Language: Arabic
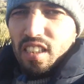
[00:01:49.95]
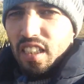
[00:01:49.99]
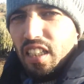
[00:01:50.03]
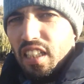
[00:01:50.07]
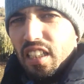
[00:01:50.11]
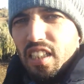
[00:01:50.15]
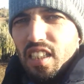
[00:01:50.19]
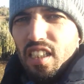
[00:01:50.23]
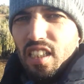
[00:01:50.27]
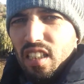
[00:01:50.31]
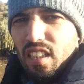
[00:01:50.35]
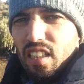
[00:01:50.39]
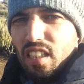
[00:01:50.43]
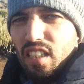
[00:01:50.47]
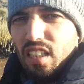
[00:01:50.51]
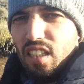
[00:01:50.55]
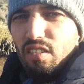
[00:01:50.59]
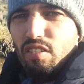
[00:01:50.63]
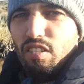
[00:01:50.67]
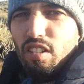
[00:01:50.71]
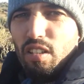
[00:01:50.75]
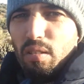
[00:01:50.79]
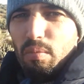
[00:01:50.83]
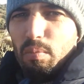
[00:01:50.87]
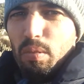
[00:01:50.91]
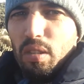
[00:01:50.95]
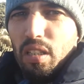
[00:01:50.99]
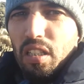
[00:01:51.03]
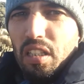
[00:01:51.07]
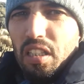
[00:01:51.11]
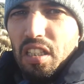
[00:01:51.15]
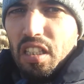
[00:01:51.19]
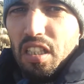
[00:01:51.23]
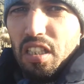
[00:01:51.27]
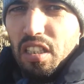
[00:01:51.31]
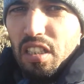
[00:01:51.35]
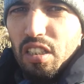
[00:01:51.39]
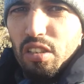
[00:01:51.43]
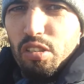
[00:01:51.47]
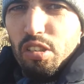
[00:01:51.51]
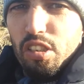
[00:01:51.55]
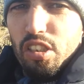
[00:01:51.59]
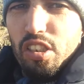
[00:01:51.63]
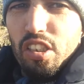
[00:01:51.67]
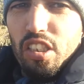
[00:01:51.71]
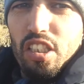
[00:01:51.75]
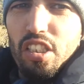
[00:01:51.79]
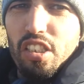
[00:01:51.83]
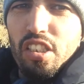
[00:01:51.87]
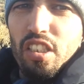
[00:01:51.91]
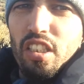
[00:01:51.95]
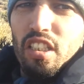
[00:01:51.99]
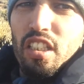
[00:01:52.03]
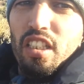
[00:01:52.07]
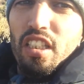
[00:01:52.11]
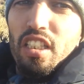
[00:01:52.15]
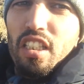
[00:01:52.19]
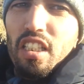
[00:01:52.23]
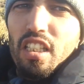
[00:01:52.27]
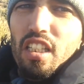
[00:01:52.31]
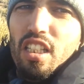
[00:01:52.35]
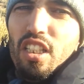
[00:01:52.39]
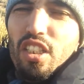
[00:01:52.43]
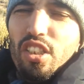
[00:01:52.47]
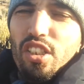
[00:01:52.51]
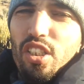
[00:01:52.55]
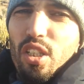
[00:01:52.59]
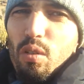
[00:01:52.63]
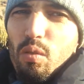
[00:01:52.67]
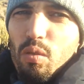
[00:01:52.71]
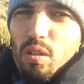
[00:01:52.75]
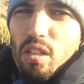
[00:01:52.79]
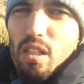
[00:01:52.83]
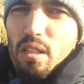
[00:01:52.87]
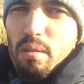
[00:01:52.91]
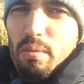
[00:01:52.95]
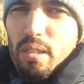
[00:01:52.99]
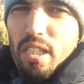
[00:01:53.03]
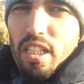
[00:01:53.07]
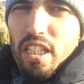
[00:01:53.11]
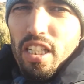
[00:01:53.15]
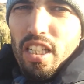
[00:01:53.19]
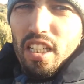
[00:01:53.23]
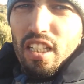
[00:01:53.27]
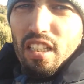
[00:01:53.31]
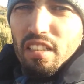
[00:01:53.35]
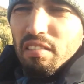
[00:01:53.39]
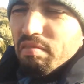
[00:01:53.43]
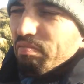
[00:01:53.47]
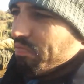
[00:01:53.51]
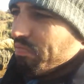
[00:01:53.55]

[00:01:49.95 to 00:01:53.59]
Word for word: غي يكفى ربي الخير يفجاج الجو المليح